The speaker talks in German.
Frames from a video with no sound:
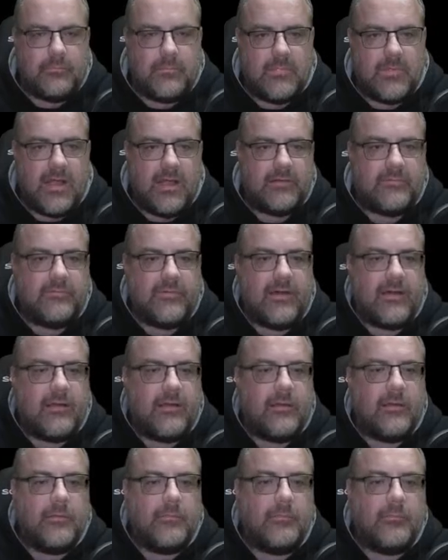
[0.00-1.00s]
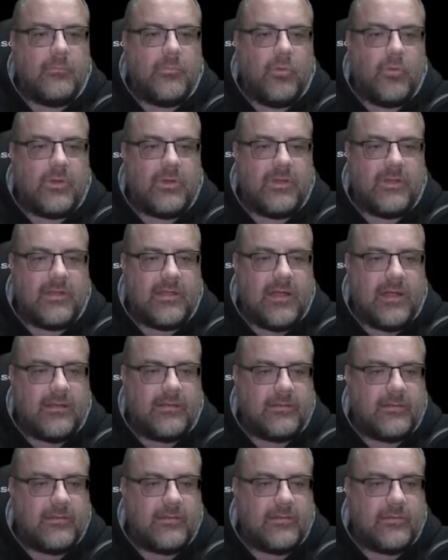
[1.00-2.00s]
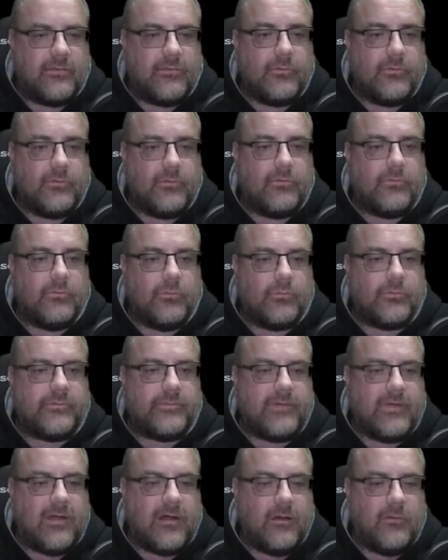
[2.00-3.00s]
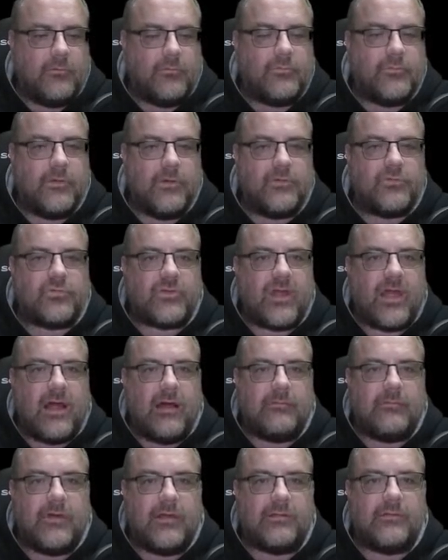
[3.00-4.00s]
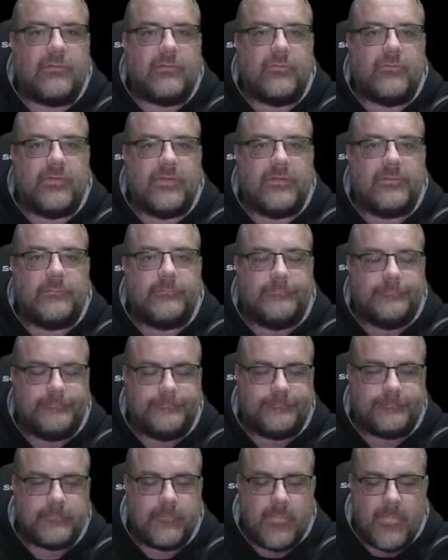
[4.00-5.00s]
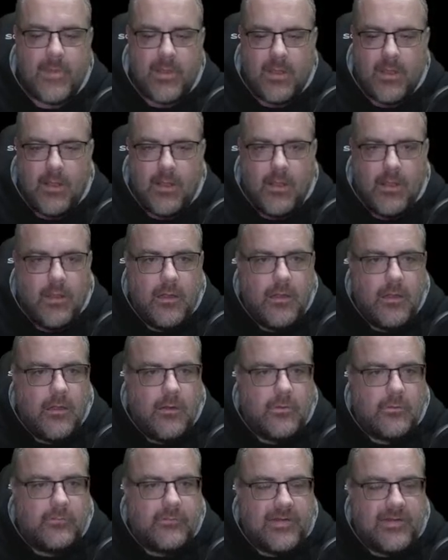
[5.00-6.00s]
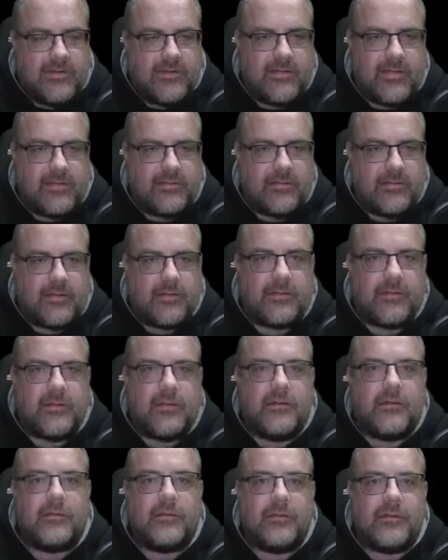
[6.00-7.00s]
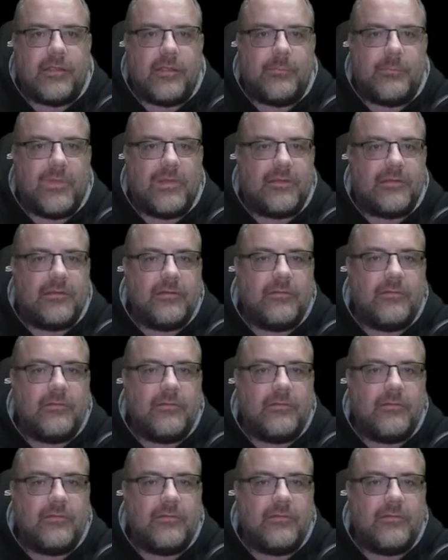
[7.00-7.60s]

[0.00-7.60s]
einfache Möglichkeit, Nutzer auf Strava zu finden. Und weil ich halt nicht irgendjemanden